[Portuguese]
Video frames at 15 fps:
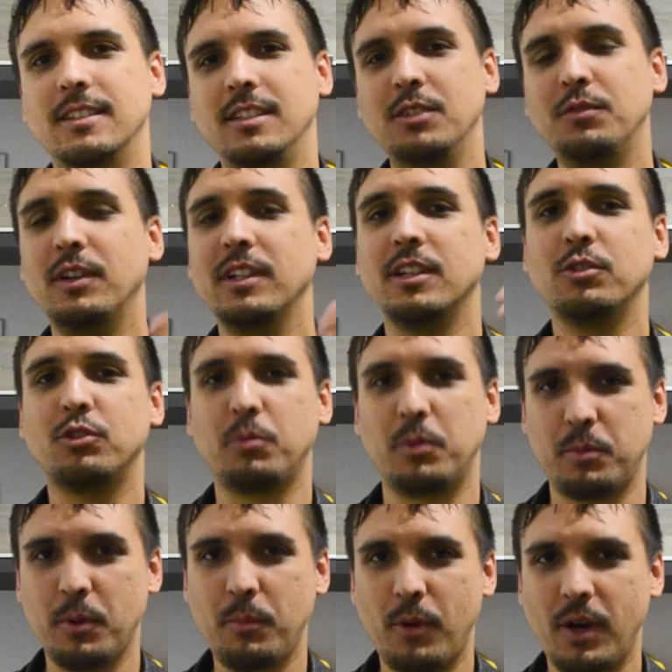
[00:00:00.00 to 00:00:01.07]
E falando sobre
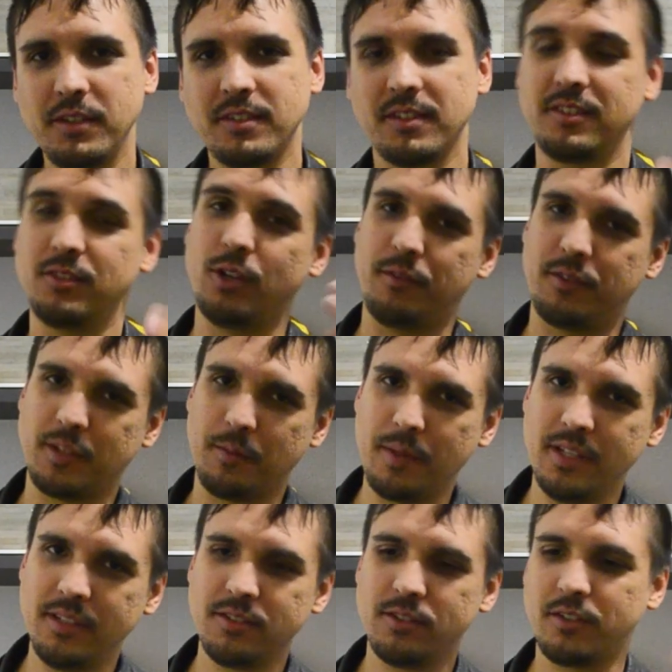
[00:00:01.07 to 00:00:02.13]
propostas e novas
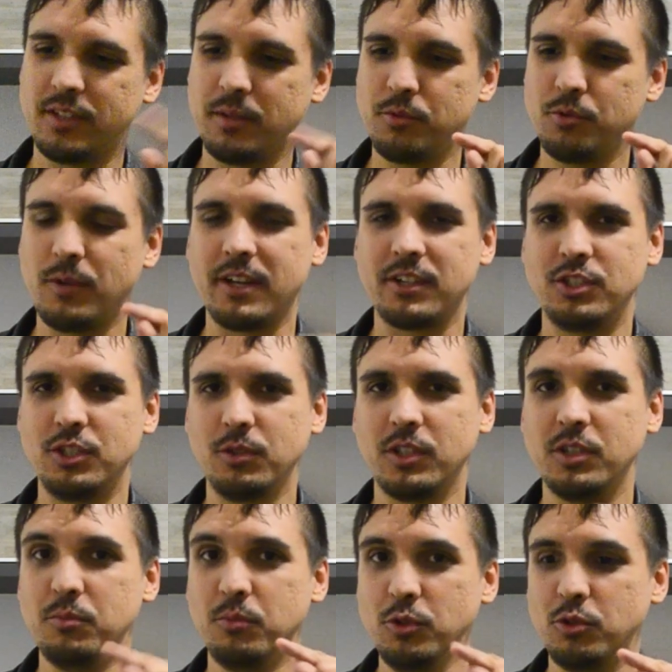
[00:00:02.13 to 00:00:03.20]
APIs, nós temos um artigo
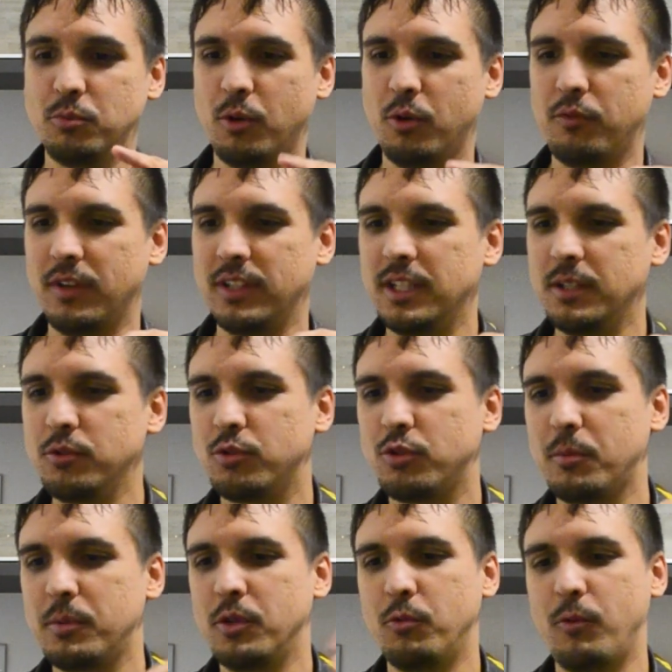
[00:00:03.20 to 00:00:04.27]
aqui muito bom falando
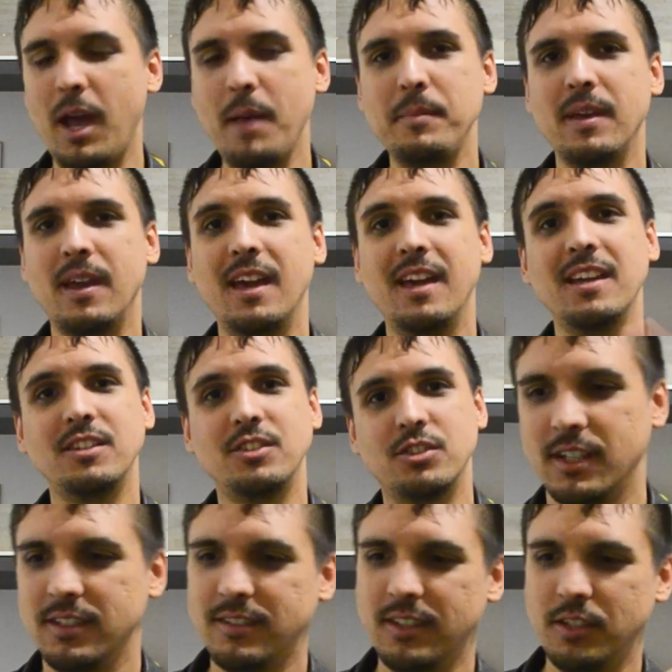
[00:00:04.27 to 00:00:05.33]
sobre Web HID,
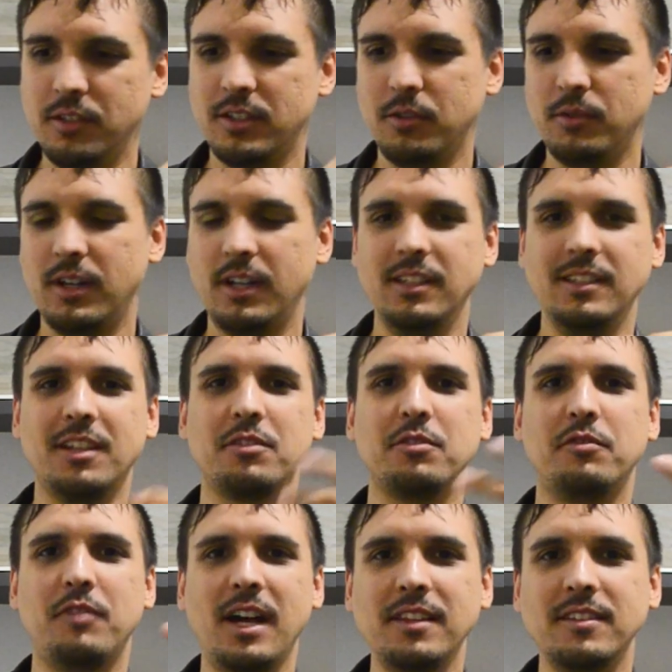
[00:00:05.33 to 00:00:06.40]
que seria então a
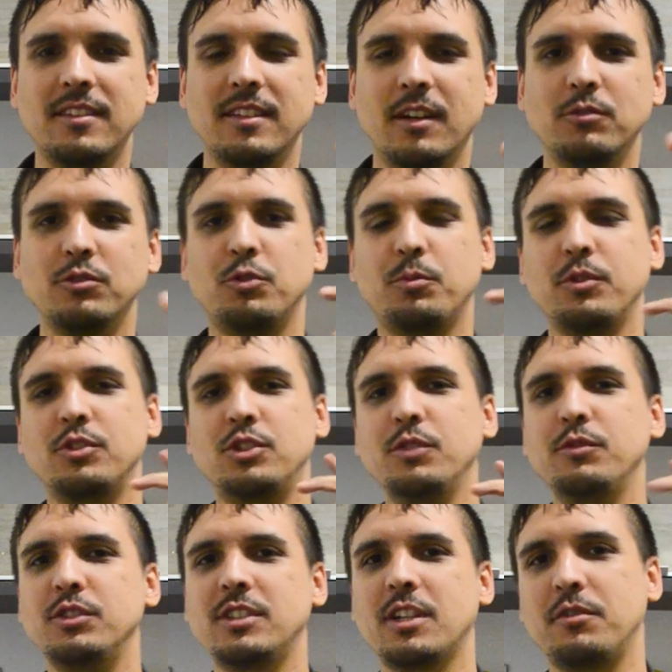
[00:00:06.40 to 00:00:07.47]
interface, né, um dispositivo
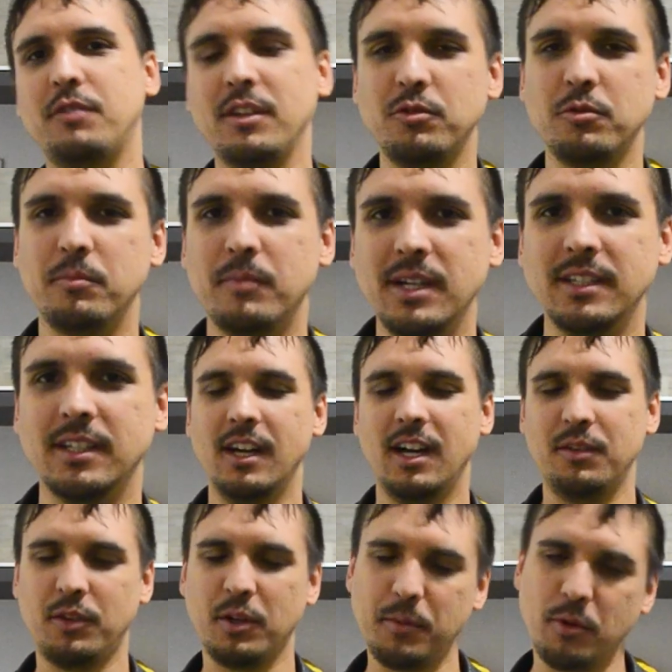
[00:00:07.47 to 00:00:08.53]
de interface humana, a
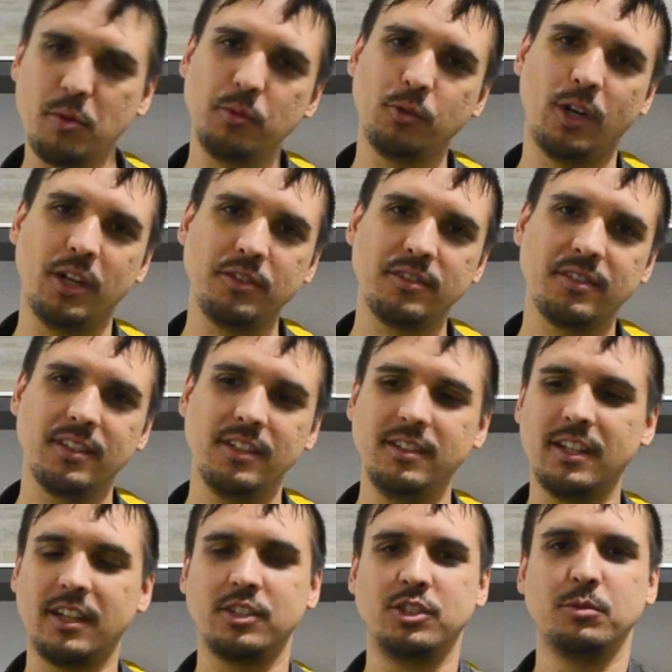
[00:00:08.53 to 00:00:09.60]
forma como nós
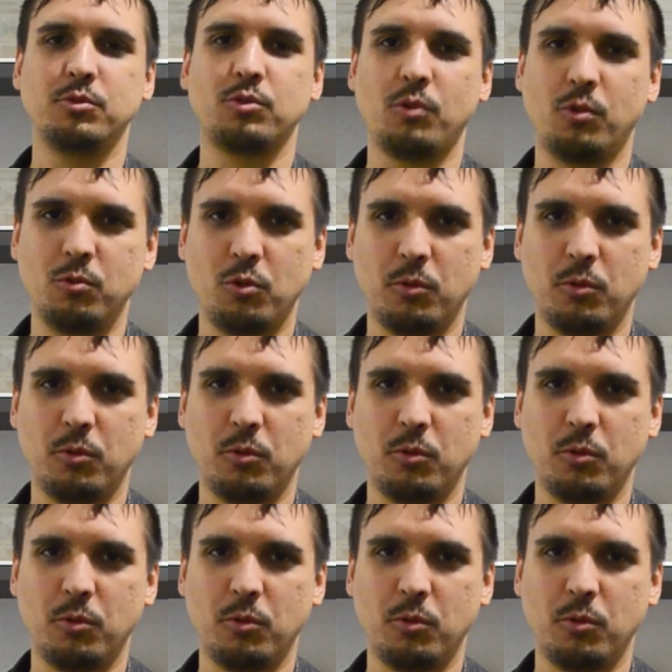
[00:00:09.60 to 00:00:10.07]
interagimos com o